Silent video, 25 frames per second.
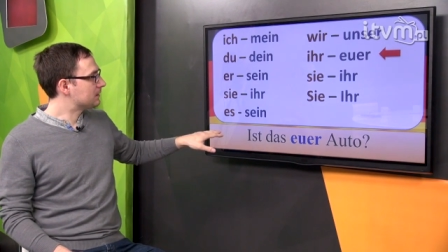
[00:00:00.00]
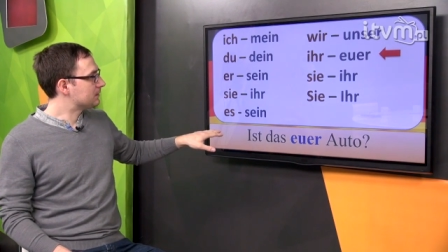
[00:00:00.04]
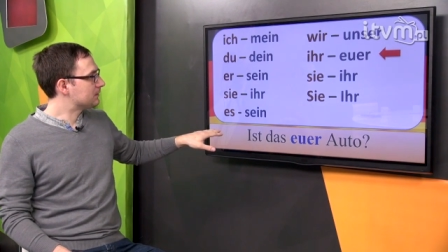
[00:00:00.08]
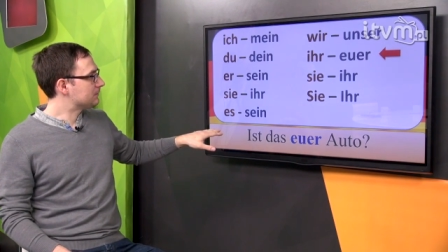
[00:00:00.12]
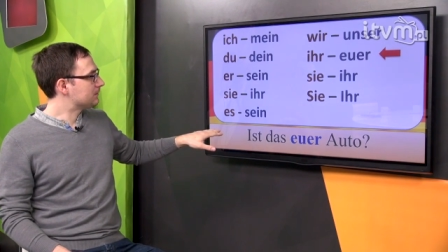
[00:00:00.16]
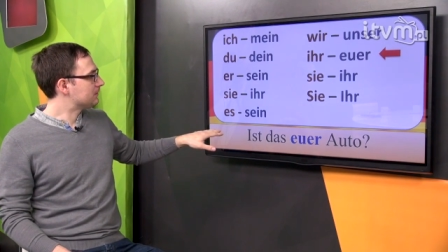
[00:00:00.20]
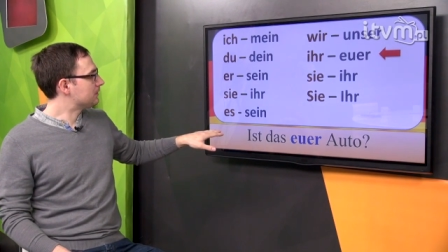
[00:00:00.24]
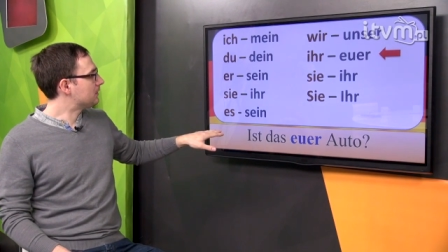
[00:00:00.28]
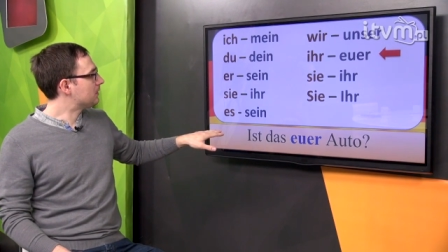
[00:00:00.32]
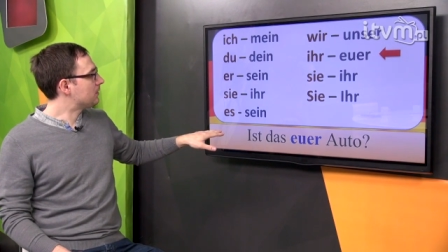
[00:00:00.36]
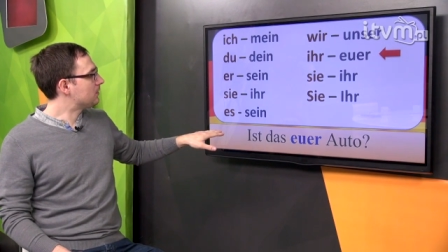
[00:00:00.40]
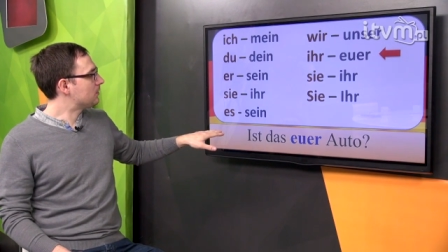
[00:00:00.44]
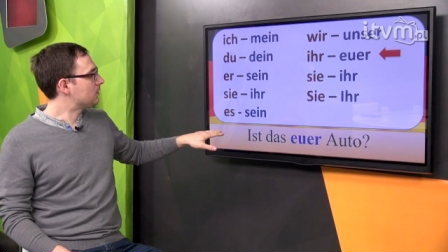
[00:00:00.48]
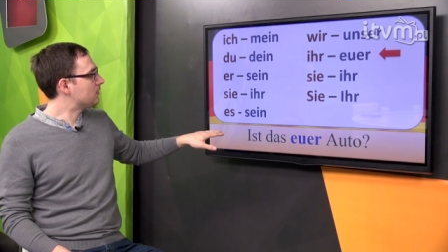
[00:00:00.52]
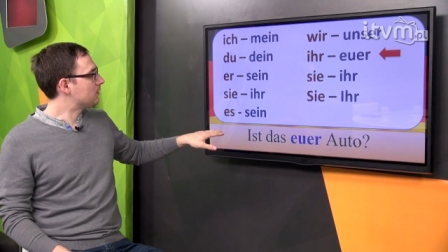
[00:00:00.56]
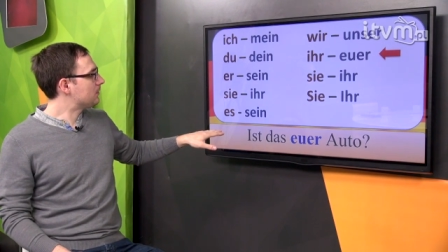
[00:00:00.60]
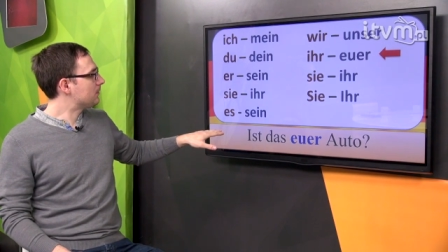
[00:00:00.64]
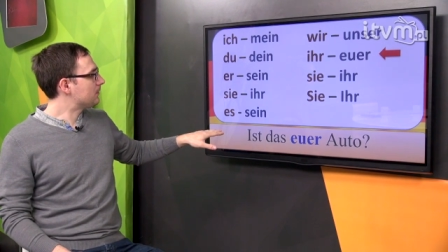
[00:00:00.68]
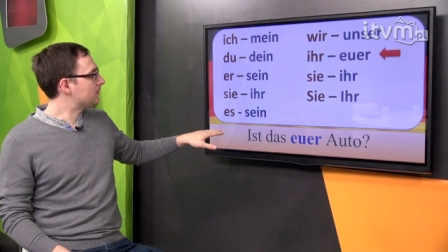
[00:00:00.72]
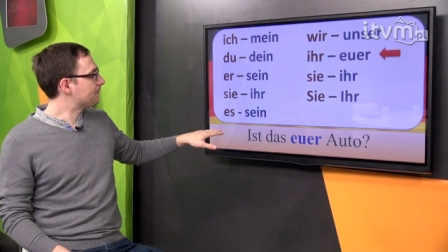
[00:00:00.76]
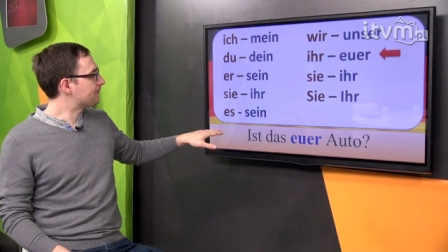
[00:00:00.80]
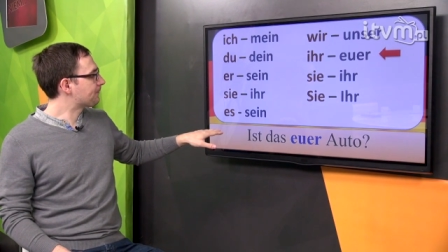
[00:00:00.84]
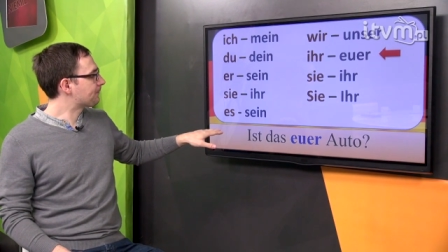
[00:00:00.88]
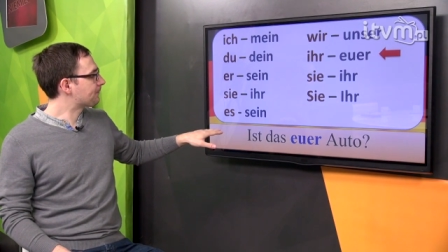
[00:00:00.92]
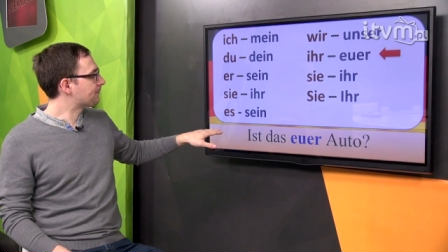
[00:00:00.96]

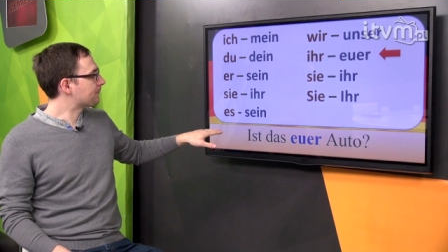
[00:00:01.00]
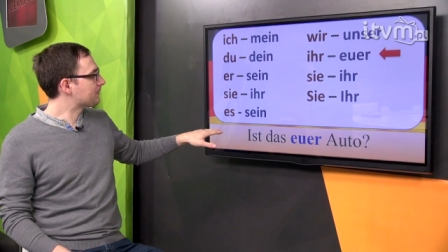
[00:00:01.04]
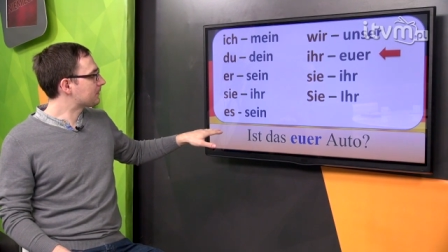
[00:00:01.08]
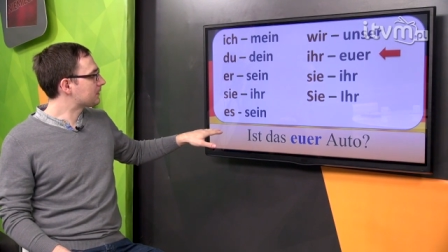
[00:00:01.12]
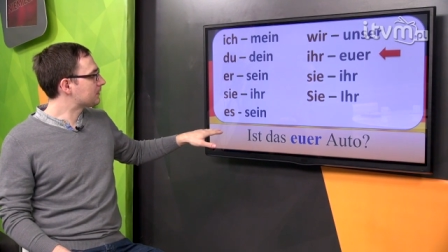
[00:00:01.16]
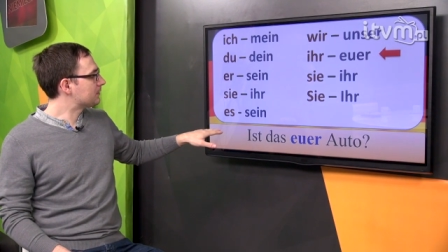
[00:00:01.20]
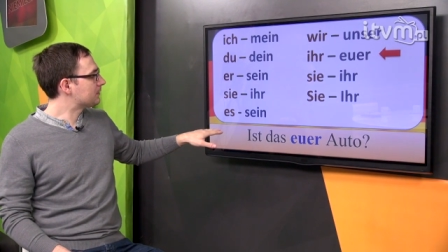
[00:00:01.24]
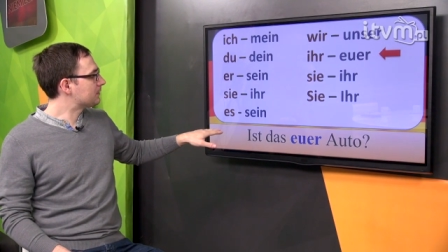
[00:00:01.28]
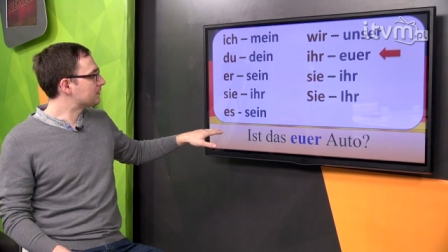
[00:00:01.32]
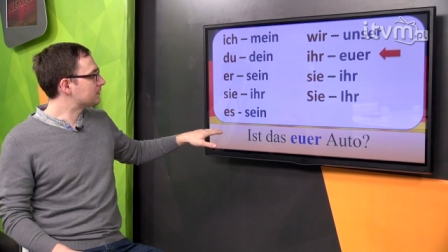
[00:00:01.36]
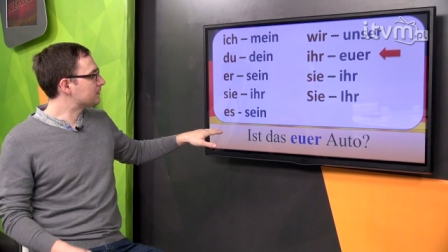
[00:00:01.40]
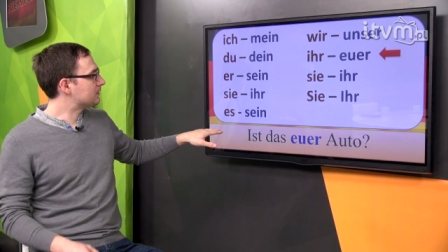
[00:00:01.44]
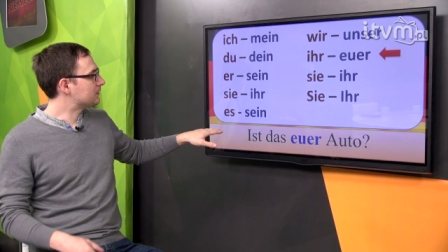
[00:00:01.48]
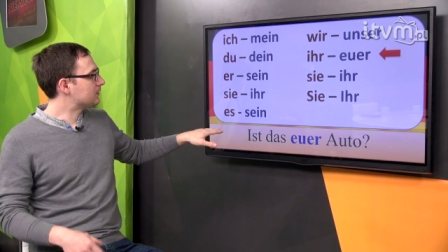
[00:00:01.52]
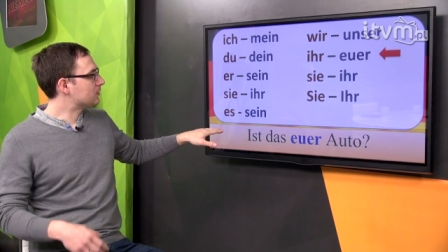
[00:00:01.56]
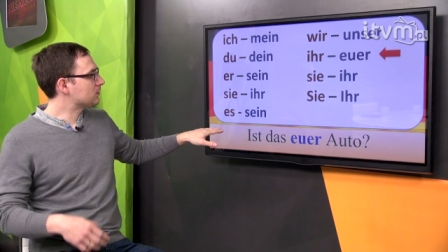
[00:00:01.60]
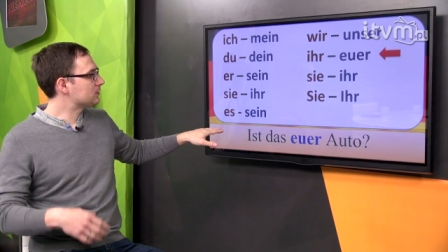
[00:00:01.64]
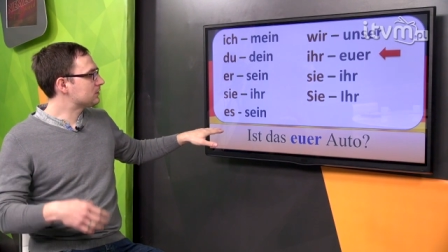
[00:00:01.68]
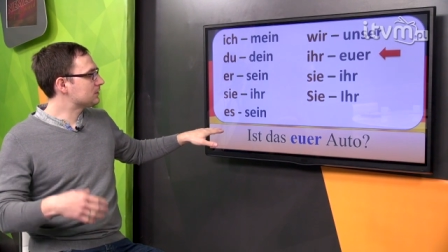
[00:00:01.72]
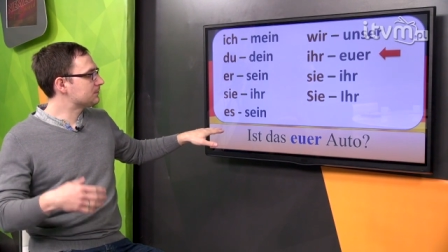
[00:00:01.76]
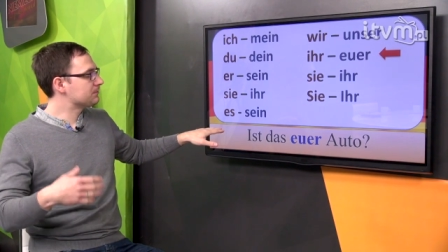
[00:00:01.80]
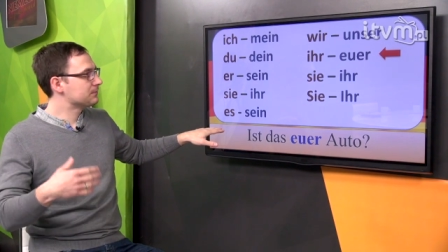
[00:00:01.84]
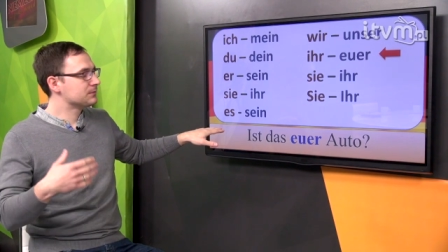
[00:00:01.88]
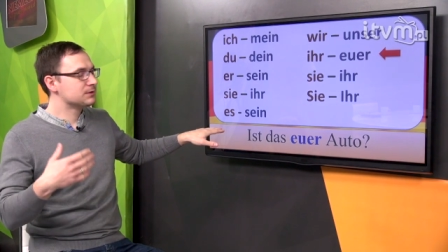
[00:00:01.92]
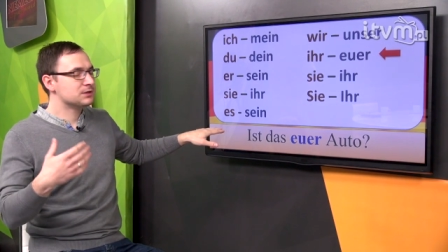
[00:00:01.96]
O, mm, o
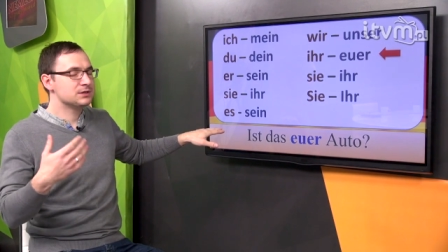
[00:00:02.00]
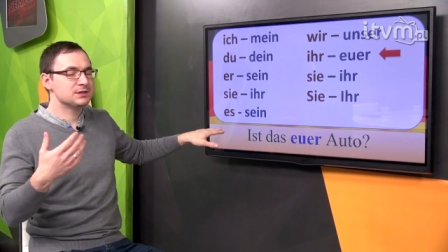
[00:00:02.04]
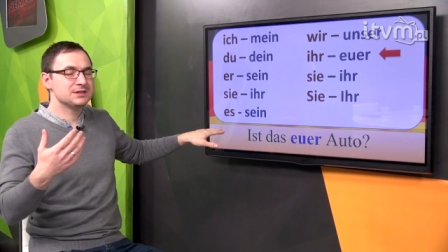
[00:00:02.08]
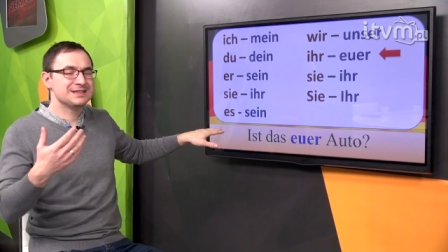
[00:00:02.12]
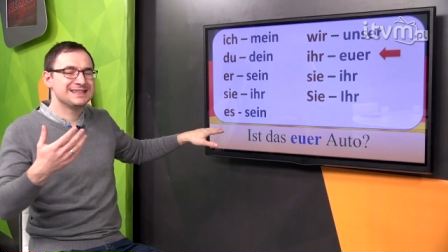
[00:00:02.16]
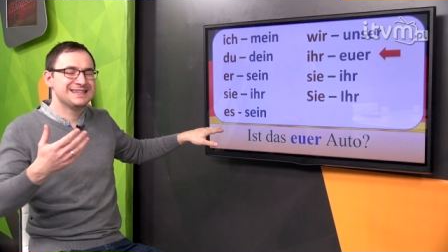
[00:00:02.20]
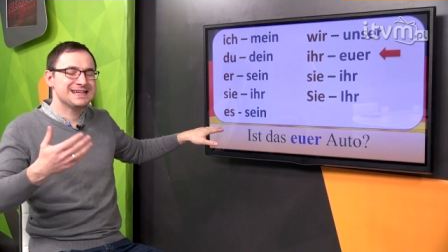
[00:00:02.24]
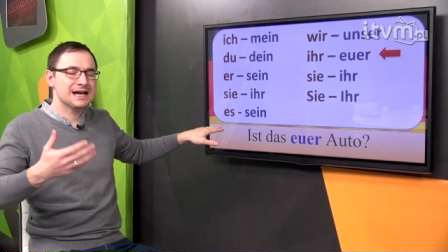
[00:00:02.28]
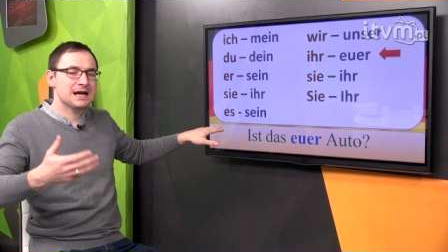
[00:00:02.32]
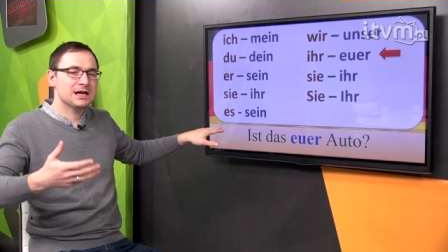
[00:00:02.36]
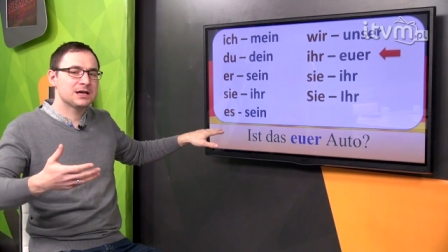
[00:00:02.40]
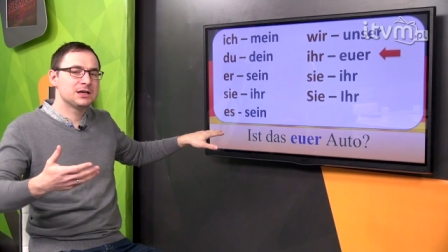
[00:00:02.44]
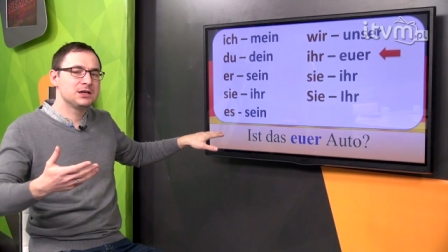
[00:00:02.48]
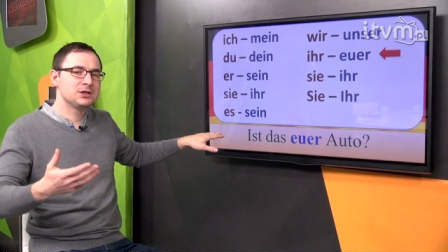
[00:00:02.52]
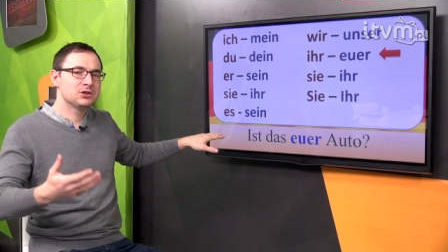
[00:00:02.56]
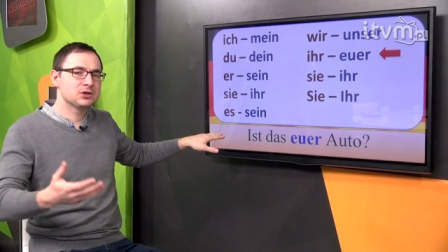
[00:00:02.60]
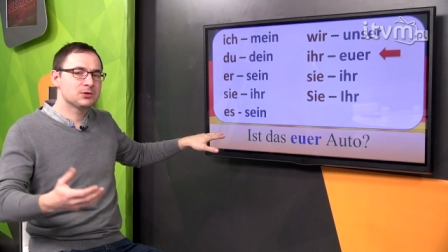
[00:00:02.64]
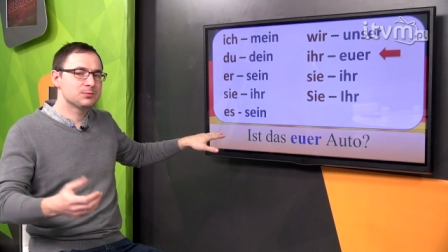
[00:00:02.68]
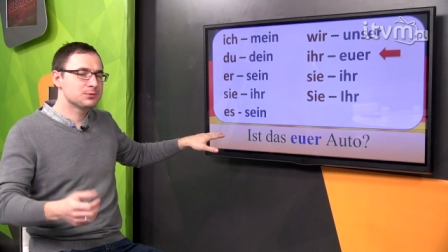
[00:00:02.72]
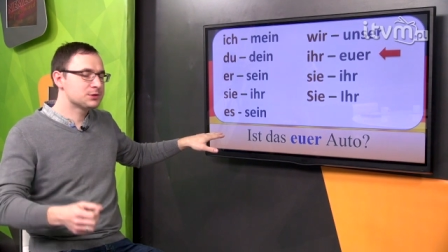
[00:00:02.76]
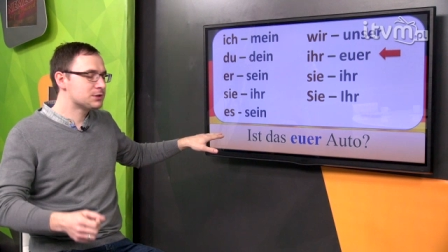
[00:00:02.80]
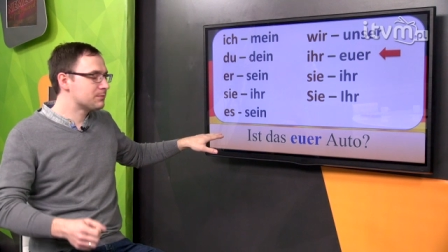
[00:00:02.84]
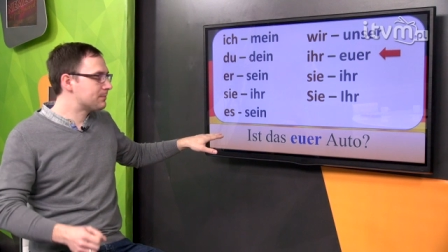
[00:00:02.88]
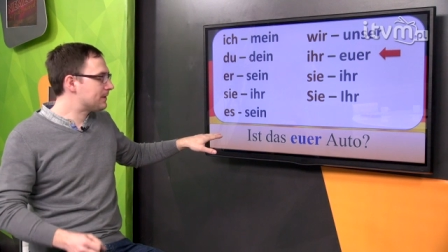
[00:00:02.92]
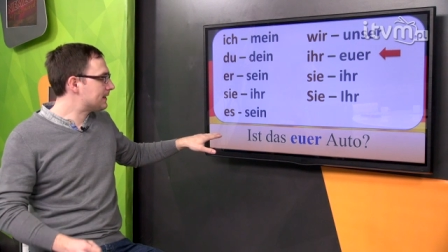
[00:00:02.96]
tym, jaki to
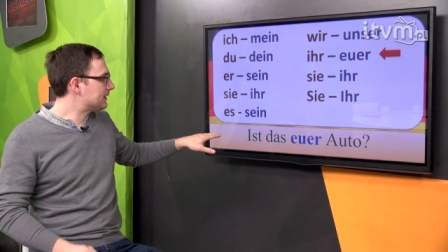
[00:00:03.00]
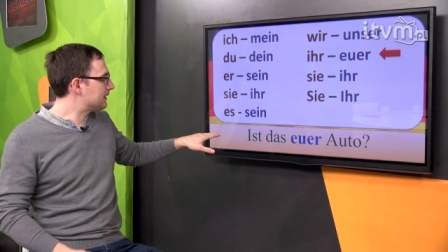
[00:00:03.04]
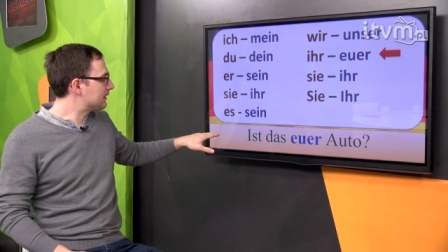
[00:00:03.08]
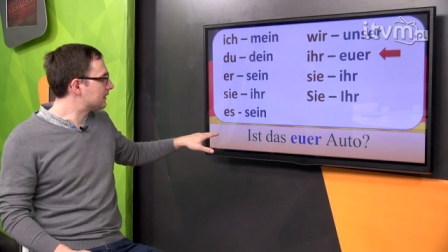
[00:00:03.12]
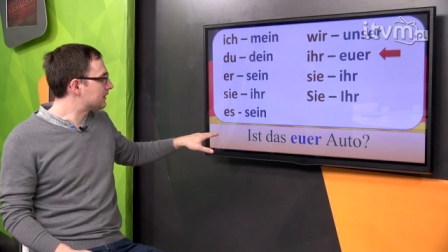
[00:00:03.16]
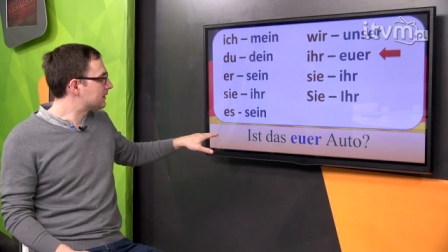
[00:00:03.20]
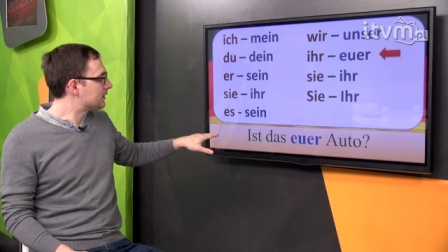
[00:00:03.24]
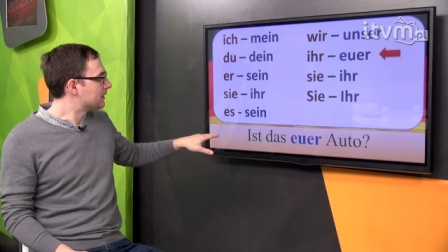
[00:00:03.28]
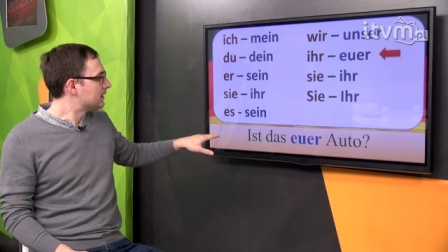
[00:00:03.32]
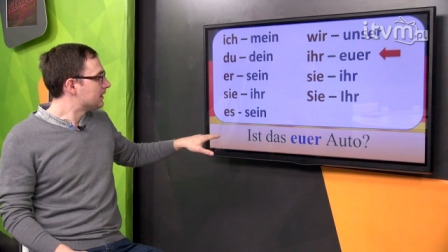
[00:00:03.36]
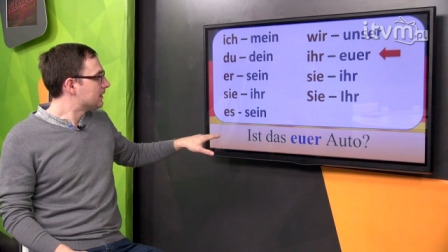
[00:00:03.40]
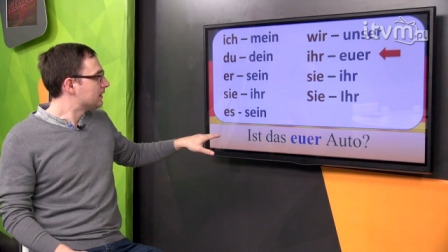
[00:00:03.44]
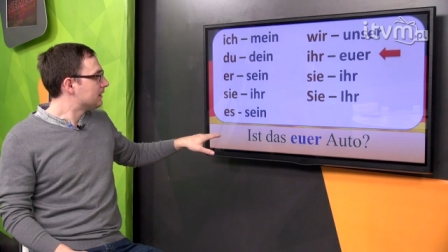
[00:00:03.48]
przypadek